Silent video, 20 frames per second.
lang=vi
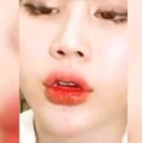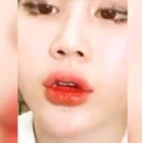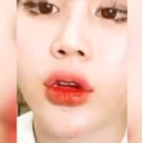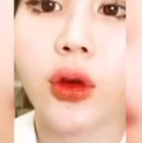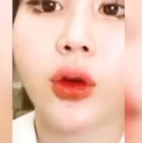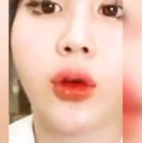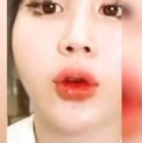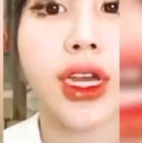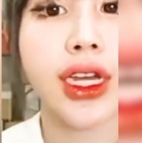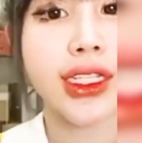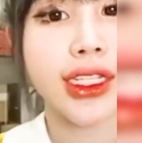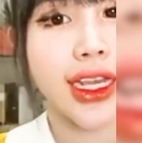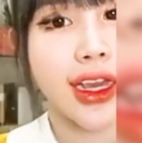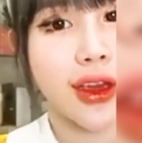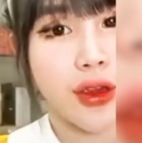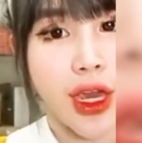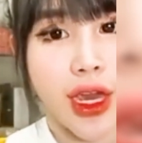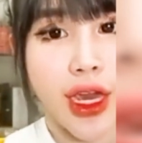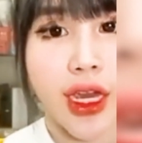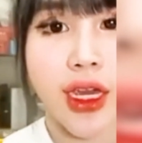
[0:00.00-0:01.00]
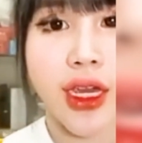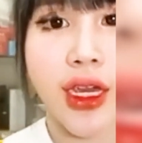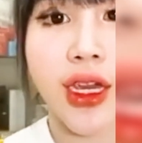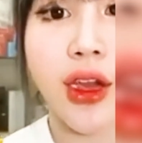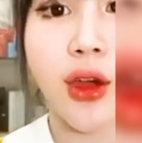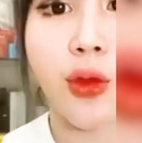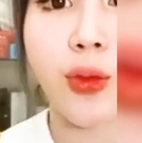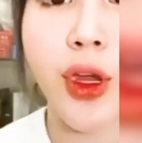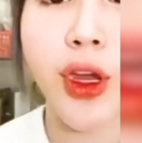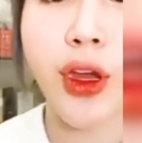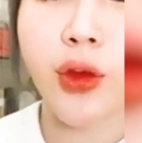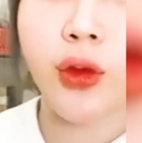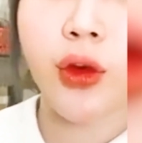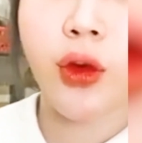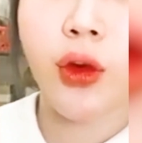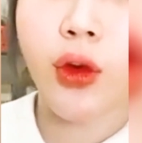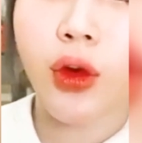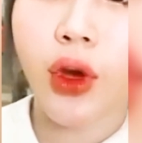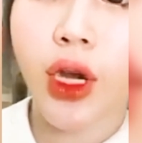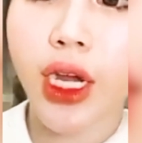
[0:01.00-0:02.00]
ủa là sao vậy không hiểu
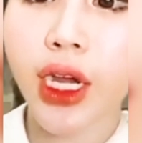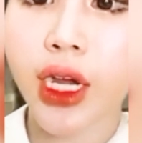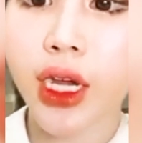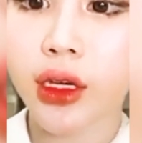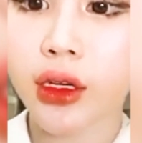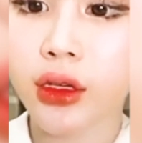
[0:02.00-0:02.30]
luôn á